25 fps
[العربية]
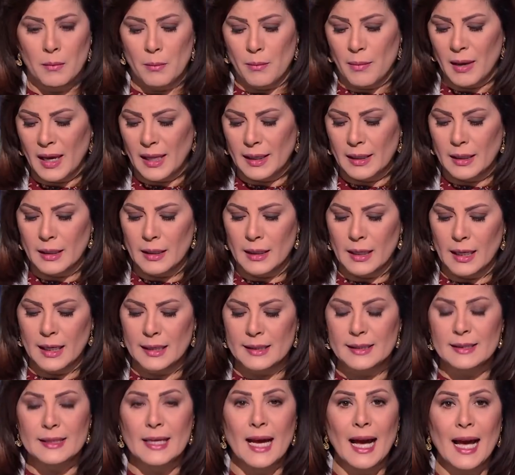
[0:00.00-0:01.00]
من
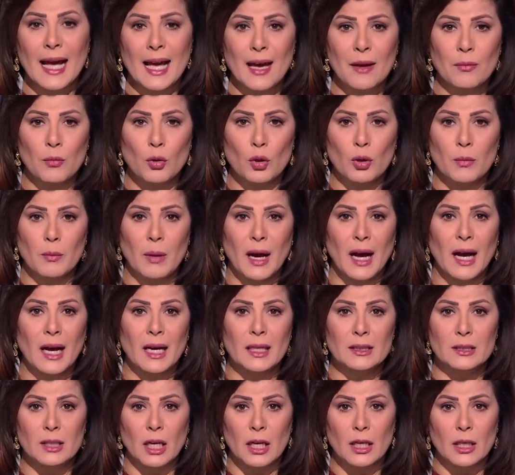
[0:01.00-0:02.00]
التعامل
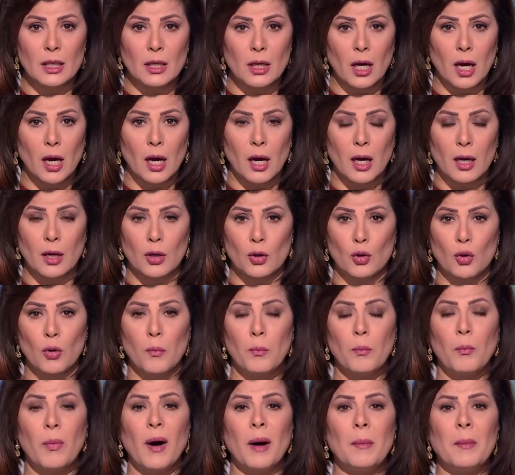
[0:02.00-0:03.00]
مع طيار
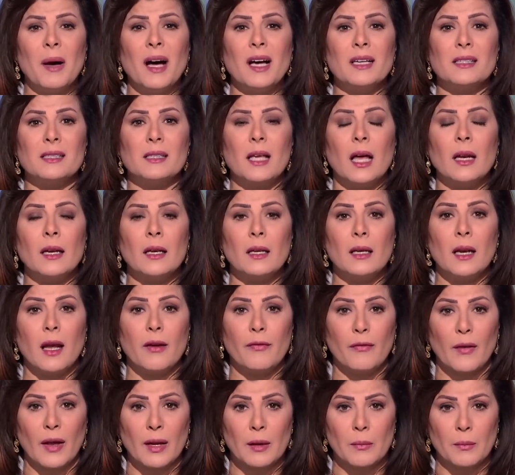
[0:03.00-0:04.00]
ربما
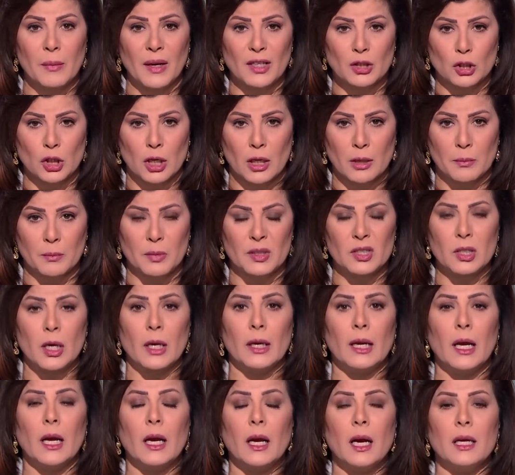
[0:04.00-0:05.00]
صنف البشر
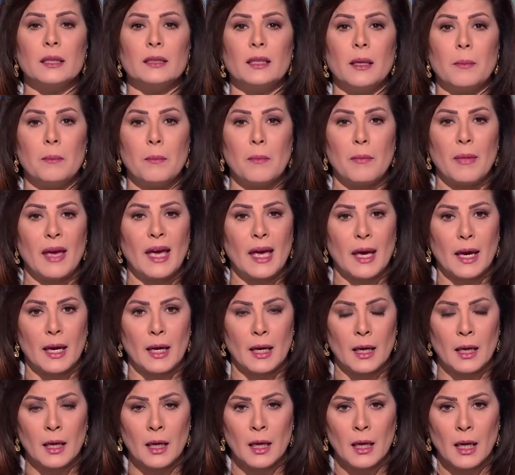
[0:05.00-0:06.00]
بطريقة
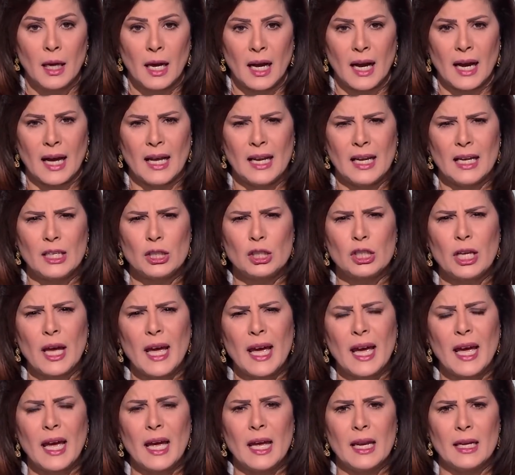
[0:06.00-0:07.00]
ما
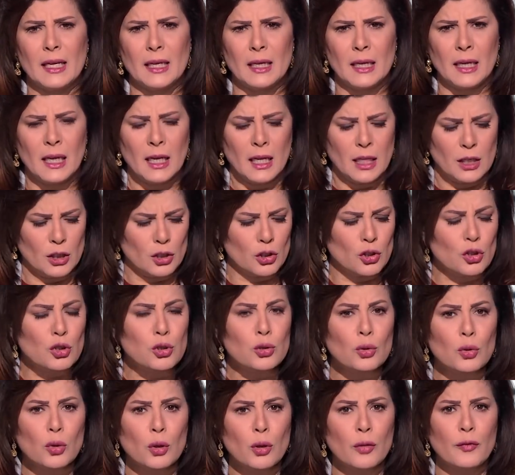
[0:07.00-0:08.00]
علشان
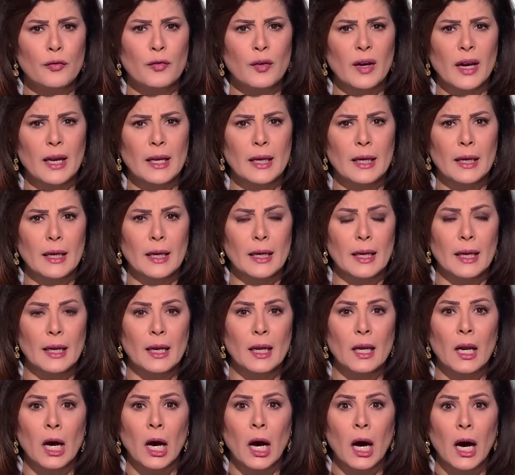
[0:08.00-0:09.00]
نشوف ان
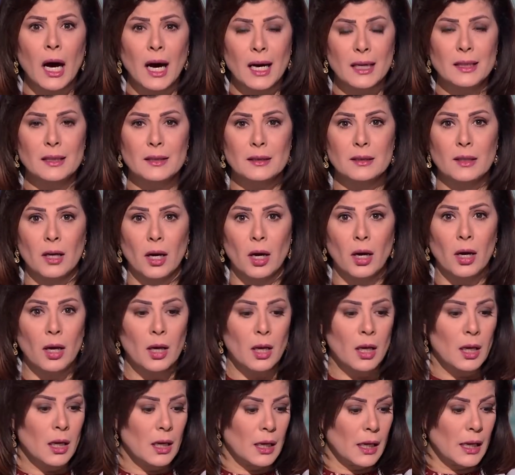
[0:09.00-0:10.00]
النهارده
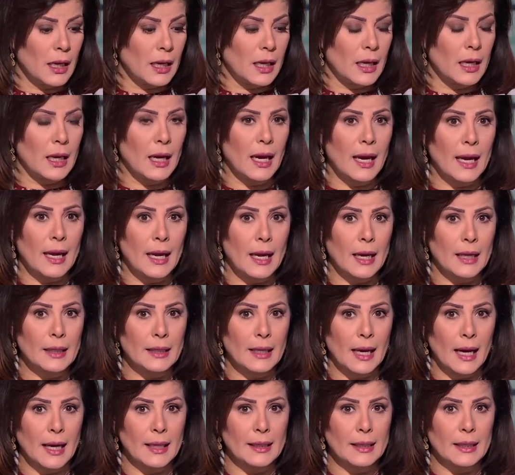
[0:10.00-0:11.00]
آه، آه،
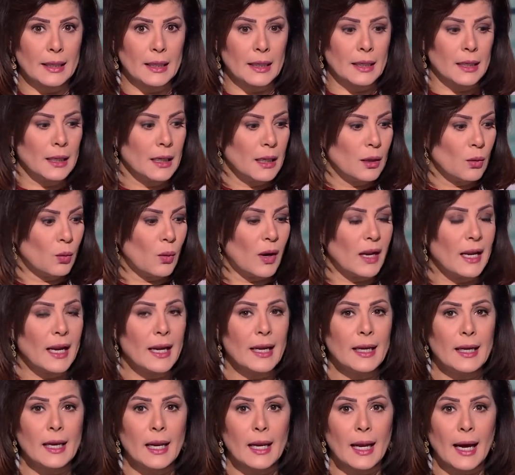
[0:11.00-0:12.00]
يعني
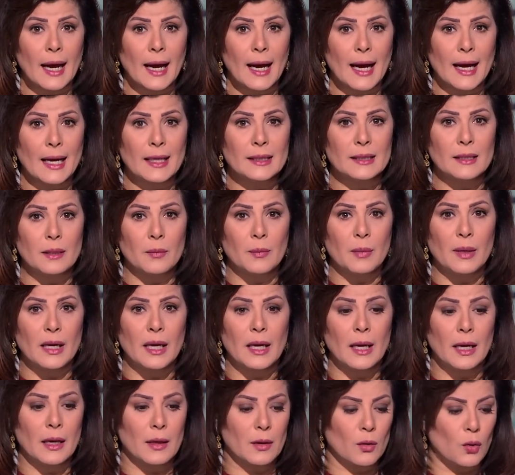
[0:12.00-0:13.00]
ولي العهد
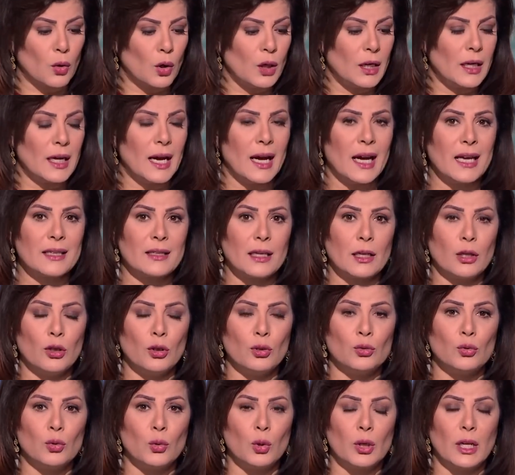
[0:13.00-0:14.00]
بكل هذا
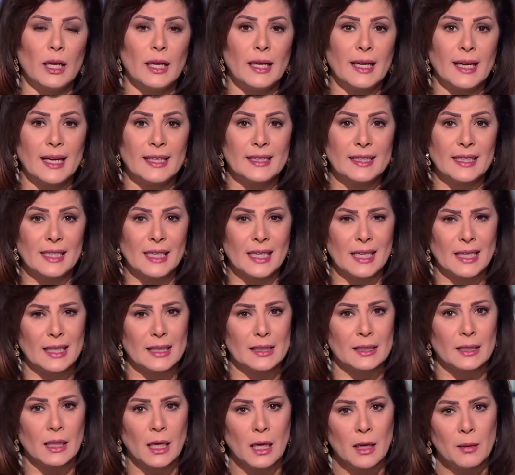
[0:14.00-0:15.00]
الحضور
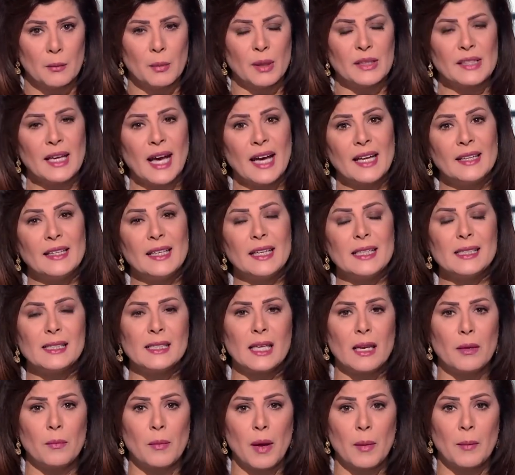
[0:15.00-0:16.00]
الجديد
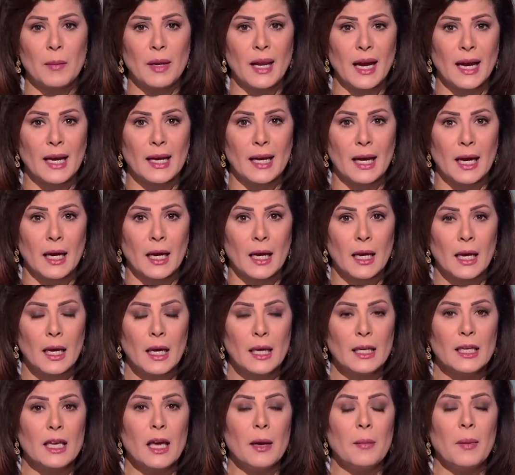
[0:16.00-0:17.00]
بتحديث المملكة
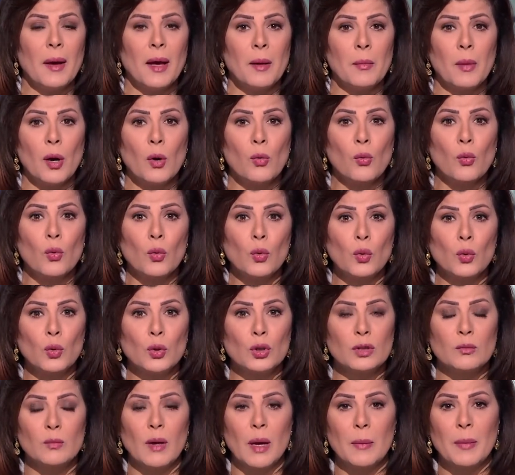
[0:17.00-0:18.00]
يبقى
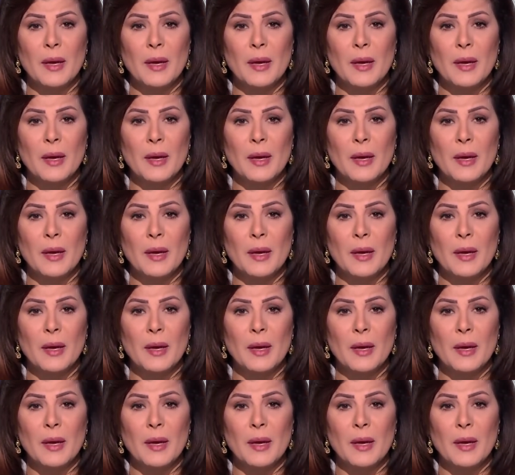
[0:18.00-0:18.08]
موجود ما